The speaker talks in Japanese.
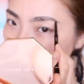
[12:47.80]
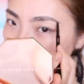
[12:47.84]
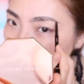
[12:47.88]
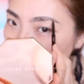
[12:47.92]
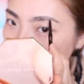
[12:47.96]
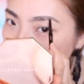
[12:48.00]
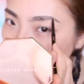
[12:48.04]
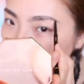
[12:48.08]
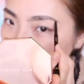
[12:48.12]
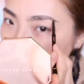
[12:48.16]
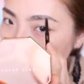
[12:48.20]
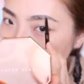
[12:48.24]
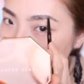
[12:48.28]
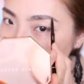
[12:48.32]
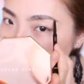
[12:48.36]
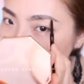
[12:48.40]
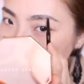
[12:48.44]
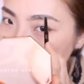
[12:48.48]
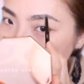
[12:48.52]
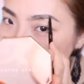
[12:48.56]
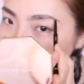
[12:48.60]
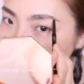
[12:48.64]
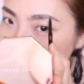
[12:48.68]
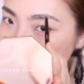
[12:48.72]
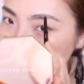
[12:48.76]
の
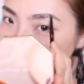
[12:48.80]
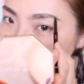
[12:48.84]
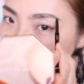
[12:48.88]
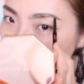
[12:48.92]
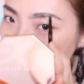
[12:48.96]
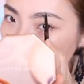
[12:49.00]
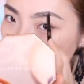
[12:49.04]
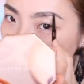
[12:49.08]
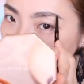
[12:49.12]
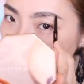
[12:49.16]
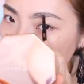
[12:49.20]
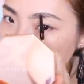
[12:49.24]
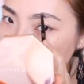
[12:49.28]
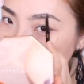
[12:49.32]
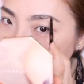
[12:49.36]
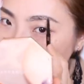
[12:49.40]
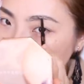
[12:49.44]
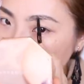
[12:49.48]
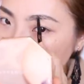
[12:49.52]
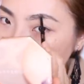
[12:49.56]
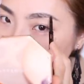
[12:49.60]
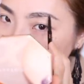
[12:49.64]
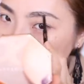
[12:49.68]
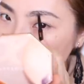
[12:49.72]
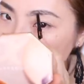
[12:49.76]

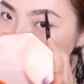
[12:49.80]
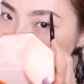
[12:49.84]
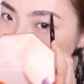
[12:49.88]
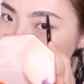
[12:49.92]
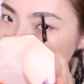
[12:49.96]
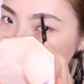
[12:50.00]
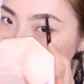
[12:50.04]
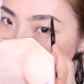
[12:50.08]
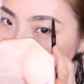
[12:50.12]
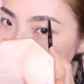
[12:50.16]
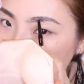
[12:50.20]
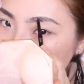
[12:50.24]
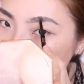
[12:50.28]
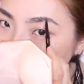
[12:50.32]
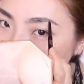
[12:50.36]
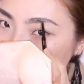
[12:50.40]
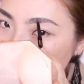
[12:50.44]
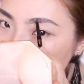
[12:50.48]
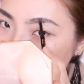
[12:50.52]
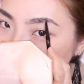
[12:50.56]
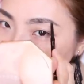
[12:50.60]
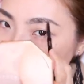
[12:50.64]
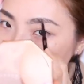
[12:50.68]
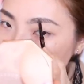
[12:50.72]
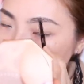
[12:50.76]
メイクが
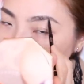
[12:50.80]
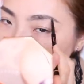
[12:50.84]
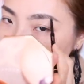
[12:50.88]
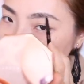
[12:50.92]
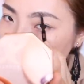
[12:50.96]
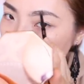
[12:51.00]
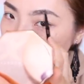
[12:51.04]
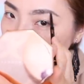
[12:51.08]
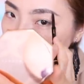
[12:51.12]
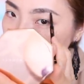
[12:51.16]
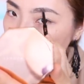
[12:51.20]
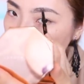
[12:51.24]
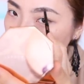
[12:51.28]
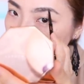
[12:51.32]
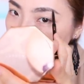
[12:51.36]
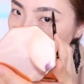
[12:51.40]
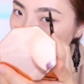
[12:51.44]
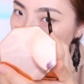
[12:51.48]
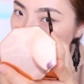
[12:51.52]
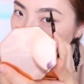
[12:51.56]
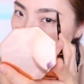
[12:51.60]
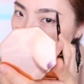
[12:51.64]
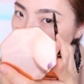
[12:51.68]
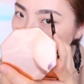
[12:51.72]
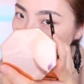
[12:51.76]

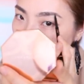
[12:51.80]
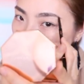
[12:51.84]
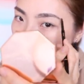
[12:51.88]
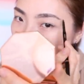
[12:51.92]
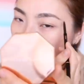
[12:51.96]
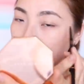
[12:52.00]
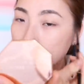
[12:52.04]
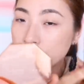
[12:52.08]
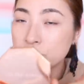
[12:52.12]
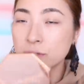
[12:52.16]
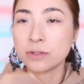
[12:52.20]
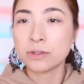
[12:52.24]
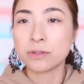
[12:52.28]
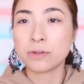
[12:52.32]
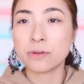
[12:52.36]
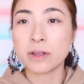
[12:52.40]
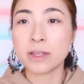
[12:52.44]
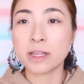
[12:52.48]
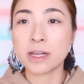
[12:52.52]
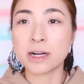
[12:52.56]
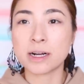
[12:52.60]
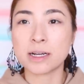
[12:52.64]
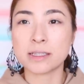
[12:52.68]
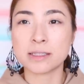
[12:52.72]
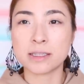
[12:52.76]
思うように取
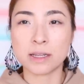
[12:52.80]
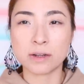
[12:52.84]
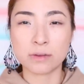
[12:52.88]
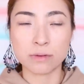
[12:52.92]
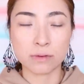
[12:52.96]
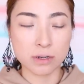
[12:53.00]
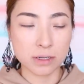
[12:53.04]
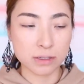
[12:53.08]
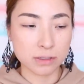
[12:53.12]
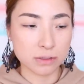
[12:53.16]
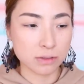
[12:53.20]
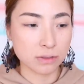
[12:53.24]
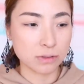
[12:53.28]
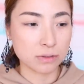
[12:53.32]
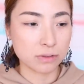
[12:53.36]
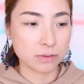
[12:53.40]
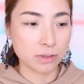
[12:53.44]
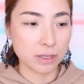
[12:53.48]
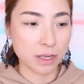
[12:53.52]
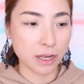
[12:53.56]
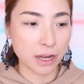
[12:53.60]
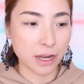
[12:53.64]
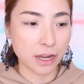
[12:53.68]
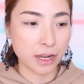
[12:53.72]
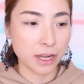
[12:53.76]
れなかったりとかする
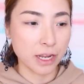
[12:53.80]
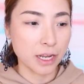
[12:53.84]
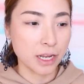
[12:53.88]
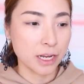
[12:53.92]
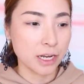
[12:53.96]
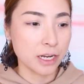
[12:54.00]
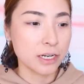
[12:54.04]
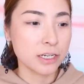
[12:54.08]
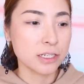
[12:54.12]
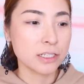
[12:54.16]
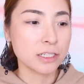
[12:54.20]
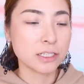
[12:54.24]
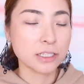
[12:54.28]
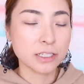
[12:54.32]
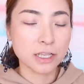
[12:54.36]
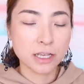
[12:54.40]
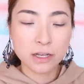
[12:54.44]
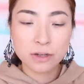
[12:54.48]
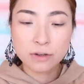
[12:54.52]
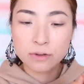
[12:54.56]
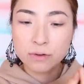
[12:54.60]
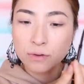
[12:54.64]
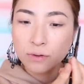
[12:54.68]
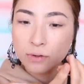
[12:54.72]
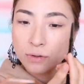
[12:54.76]
ので自
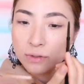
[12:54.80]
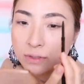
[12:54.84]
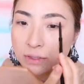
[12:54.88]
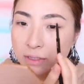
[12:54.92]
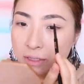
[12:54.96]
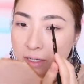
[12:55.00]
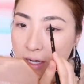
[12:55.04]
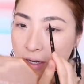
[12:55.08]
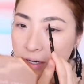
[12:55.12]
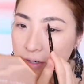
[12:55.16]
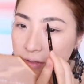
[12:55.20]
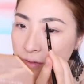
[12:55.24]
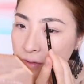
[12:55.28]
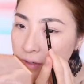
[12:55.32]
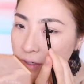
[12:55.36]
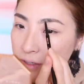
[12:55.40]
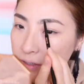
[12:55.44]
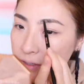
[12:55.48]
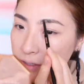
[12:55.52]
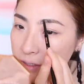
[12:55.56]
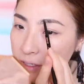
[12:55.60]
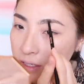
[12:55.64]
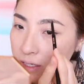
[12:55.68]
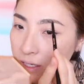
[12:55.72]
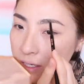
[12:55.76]
然光を使うの
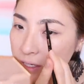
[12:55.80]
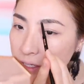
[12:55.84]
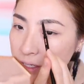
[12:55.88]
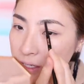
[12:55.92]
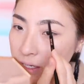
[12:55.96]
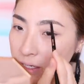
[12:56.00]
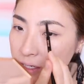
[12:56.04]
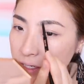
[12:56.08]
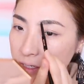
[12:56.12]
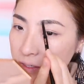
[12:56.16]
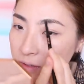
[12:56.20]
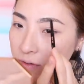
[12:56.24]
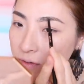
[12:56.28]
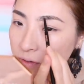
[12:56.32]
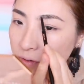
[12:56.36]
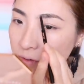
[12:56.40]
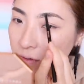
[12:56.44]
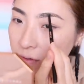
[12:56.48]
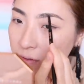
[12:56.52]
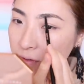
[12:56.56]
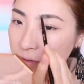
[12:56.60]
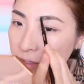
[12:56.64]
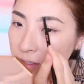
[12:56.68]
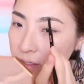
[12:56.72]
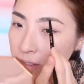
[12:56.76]
が好きなんだけ
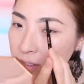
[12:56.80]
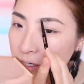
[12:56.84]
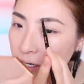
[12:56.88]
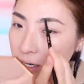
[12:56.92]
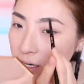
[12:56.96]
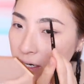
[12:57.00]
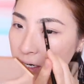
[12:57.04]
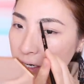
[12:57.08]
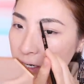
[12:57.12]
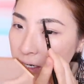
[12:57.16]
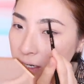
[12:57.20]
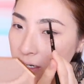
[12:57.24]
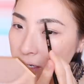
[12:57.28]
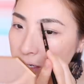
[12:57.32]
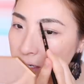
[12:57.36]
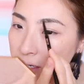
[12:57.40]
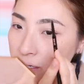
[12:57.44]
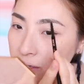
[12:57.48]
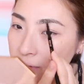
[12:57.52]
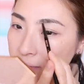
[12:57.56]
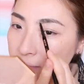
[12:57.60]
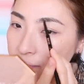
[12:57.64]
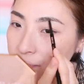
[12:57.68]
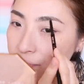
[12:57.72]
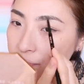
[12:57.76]
どなんか
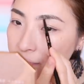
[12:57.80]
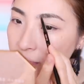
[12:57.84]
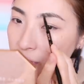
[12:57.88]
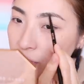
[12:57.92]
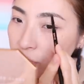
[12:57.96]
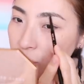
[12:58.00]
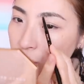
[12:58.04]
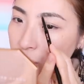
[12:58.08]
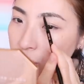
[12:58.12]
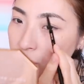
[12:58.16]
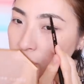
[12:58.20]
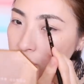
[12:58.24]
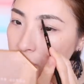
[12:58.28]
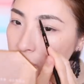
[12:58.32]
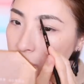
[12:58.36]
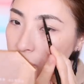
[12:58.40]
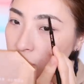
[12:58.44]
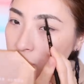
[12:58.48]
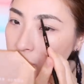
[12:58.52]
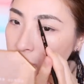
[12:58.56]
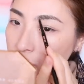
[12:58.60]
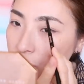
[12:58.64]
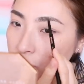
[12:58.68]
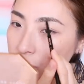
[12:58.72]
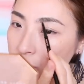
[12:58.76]
撮れてる
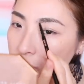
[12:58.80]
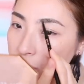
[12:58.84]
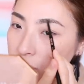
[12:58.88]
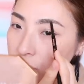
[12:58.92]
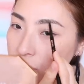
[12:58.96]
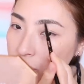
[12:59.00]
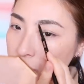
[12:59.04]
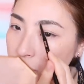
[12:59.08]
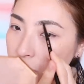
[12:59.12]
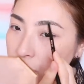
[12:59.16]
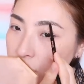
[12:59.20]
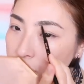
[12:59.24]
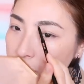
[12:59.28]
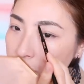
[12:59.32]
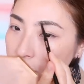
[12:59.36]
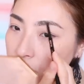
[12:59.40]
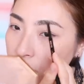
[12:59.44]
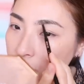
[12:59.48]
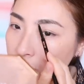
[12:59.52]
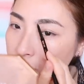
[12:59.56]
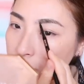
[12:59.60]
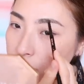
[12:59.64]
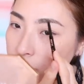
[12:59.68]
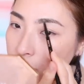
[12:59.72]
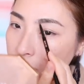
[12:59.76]
時はねすごい綺
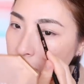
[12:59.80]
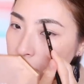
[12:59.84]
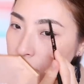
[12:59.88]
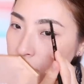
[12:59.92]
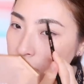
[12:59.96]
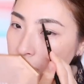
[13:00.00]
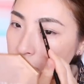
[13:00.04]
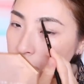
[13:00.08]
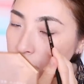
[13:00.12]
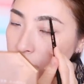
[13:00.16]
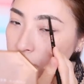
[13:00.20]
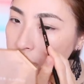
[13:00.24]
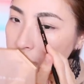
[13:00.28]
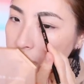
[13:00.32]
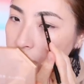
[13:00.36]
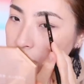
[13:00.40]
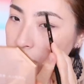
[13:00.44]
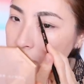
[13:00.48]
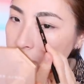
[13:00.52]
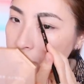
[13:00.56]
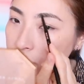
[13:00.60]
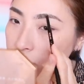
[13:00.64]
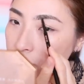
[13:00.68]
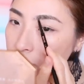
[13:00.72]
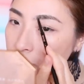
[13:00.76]
麗に見えるんだけど
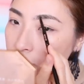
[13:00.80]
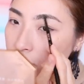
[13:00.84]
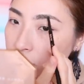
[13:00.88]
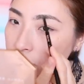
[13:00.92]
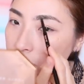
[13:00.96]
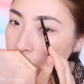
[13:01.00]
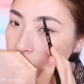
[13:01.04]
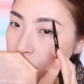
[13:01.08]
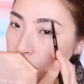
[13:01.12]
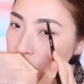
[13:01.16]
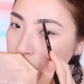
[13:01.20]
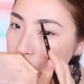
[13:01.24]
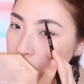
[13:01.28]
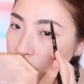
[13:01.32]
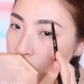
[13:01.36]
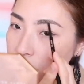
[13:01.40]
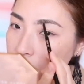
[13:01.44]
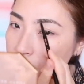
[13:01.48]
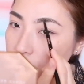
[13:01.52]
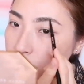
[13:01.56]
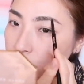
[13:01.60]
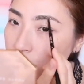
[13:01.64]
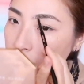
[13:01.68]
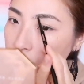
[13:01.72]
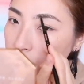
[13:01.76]
一度編集して
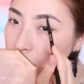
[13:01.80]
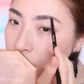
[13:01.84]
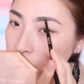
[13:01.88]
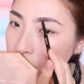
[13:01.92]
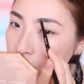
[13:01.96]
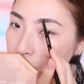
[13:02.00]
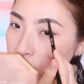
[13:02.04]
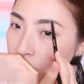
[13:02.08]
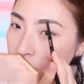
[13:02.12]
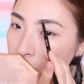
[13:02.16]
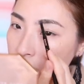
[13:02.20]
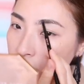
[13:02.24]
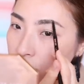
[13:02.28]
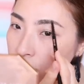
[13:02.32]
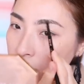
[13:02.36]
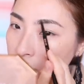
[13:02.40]
しまうと